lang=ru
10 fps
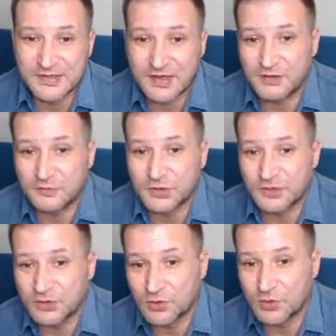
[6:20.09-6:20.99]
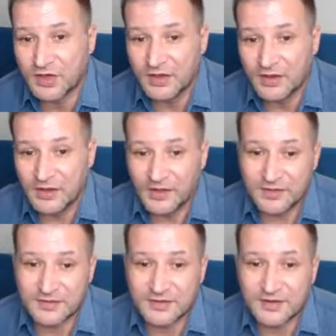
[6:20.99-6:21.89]
Для кого-то много
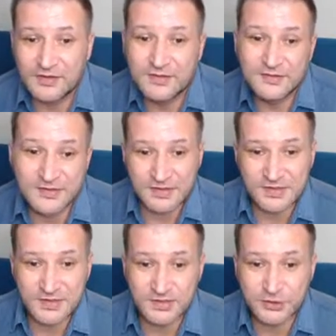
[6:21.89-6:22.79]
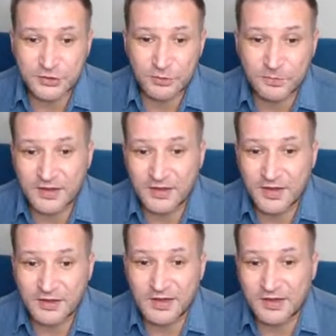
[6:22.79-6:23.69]
это 10 тысяч рублей,
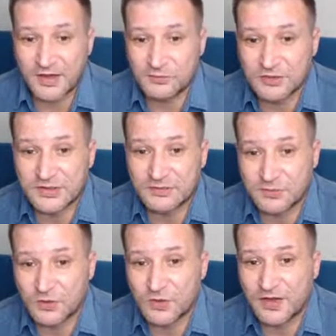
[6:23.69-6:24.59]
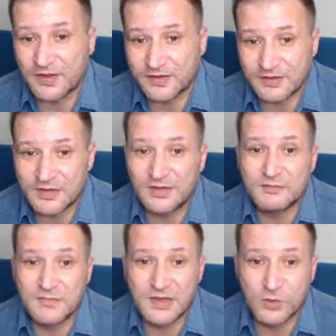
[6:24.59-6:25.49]
а для кого-то много это
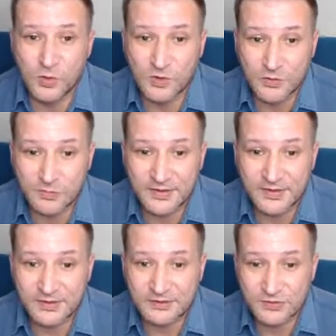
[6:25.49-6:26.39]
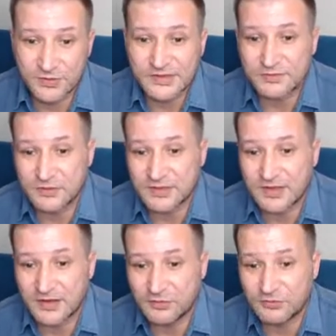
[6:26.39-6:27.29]
миллион рублей. То есть вот
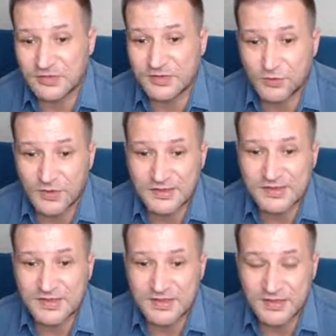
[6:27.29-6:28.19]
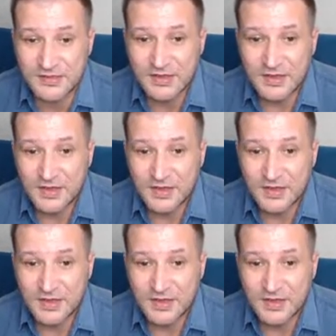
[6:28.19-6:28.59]
такая вот ситуация есть.